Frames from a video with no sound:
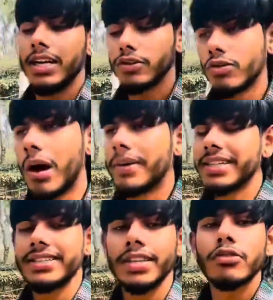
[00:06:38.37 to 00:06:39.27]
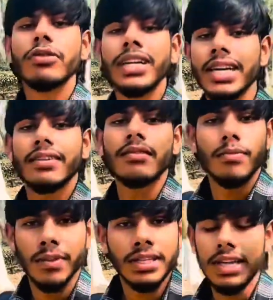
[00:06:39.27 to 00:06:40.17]
এই জন্য আমাদের কাছে কোনো টিকিট
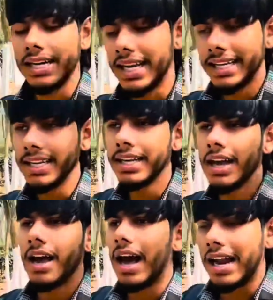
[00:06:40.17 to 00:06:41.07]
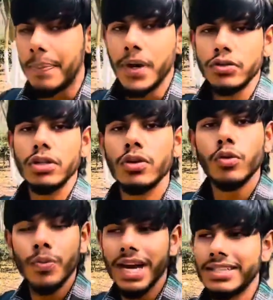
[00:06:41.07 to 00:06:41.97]
মানে তারা নেয়নি আর আপনারা যদি
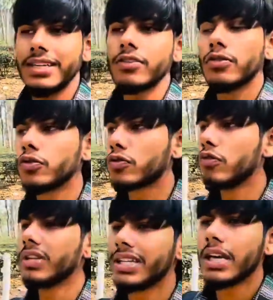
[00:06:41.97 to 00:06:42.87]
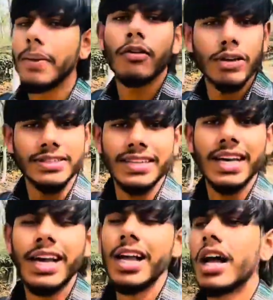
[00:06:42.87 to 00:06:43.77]
গ্রুপে আসেন কোনো স্কুল থেকে বা কলেজ থেকে
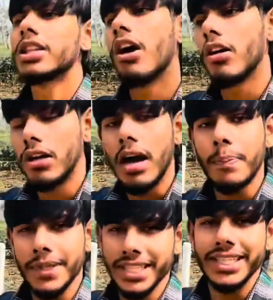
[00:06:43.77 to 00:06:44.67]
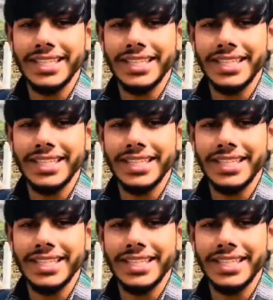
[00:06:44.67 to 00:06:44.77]
তাহলে আপনাদেরকে